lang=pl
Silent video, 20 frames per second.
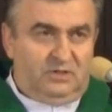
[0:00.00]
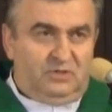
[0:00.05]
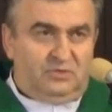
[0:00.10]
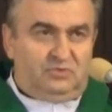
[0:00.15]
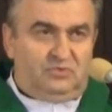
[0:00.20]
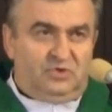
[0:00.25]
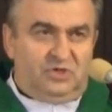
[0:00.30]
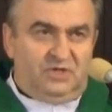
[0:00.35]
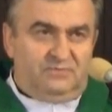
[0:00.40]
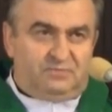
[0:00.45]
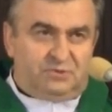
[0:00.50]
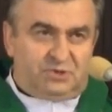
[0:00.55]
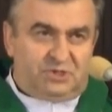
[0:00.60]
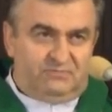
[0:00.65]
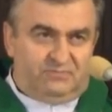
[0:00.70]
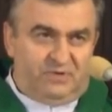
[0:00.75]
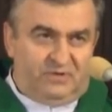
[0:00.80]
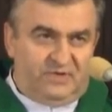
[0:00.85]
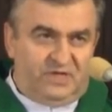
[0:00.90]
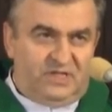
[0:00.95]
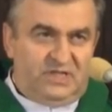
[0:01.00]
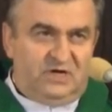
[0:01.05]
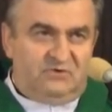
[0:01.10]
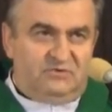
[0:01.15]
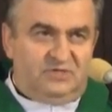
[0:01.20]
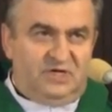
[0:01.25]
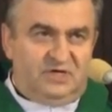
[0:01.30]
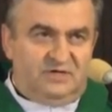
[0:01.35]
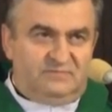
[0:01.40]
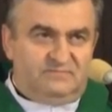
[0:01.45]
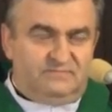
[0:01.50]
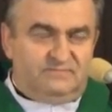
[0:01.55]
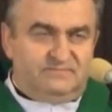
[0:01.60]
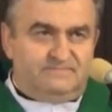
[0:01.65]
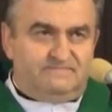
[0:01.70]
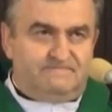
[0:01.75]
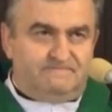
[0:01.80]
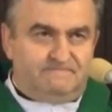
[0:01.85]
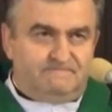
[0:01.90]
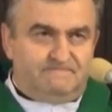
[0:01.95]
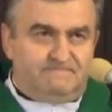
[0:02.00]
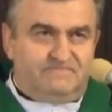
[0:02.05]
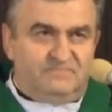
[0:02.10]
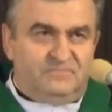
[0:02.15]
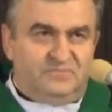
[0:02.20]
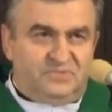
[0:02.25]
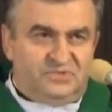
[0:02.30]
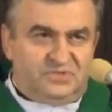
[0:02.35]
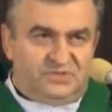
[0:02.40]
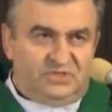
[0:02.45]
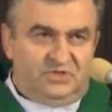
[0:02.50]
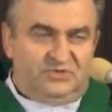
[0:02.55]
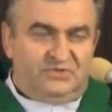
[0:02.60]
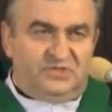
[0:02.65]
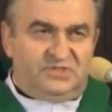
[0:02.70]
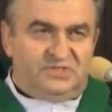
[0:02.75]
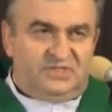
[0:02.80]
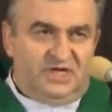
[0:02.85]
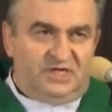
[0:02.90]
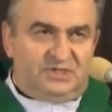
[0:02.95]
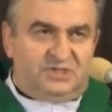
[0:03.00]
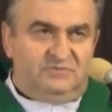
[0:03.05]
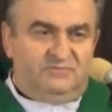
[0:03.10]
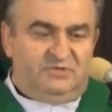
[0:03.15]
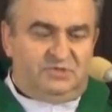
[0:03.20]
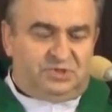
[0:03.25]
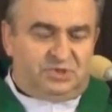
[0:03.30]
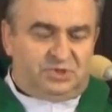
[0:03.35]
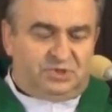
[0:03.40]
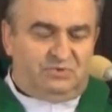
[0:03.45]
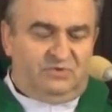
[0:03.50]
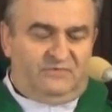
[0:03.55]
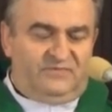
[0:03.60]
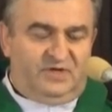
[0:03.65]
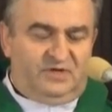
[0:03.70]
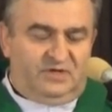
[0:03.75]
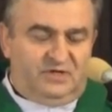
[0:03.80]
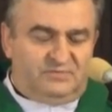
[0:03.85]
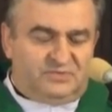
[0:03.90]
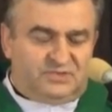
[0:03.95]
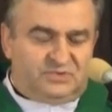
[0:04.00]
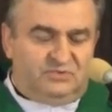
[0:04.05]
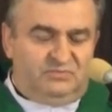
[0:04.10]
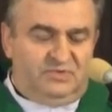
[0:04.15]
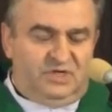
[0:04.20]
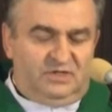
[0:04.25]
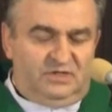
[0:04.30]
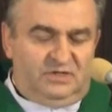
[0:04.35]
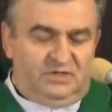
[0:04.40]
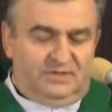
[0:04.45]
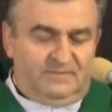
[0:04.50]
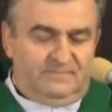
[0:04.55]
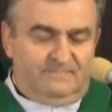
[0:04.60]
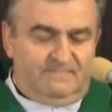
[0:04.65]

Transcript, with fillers: który przypominał nam, co to znaczy być człowiekiem sumienia.